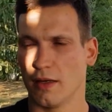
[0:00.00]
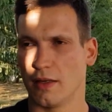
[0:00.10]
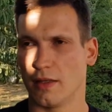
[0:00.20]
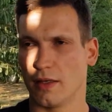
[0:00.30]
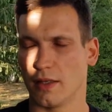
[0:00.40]

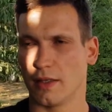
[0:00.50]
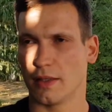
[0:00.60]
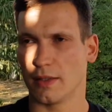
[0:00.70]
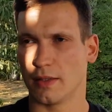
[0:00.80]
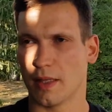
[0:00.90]

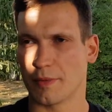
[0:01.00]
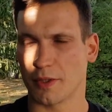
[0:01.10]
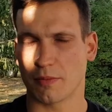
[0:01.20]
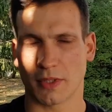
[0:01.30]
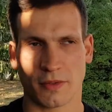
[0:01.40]
e, na
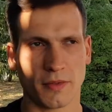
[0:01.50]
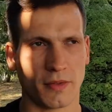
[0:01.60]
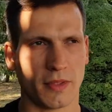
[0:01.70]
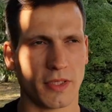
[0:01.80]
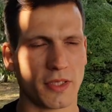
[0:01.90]
przykład
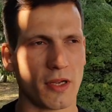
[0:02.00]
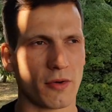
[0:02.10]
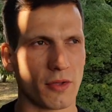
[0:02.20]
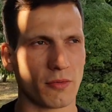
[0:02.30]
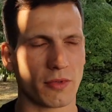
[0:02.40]
e, jeżeli
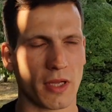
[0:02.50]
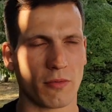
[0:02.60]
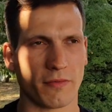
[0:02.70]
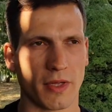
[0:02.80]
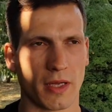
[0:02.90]
chodzi tutaj
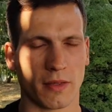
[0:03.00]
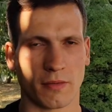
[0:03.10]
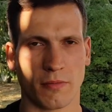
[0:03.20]
głównie,